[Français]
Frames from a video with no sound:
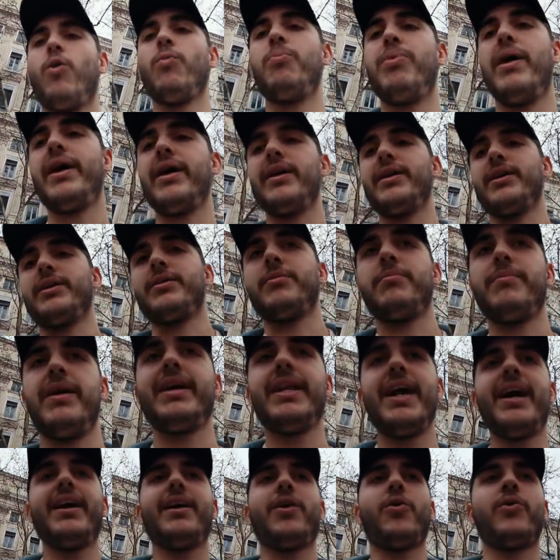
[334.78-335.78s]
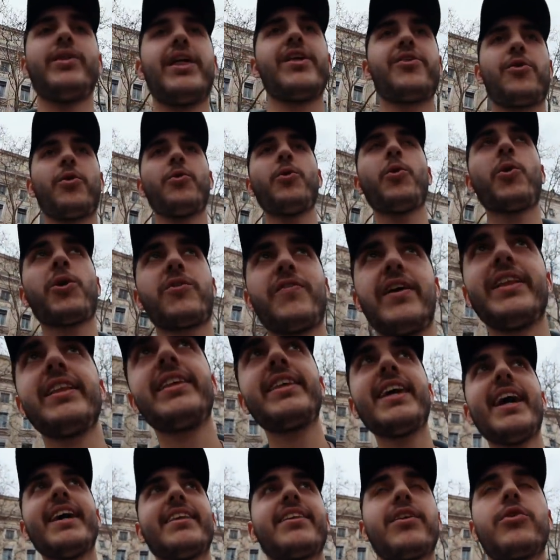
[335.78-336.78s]
on parle. Mais là, on est sur le
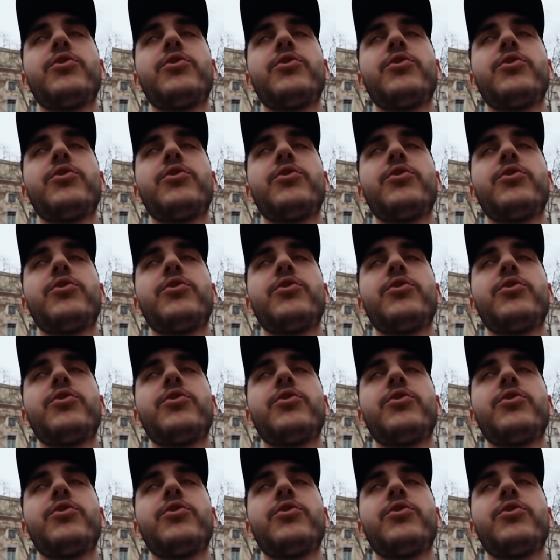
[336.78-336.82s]
11-24,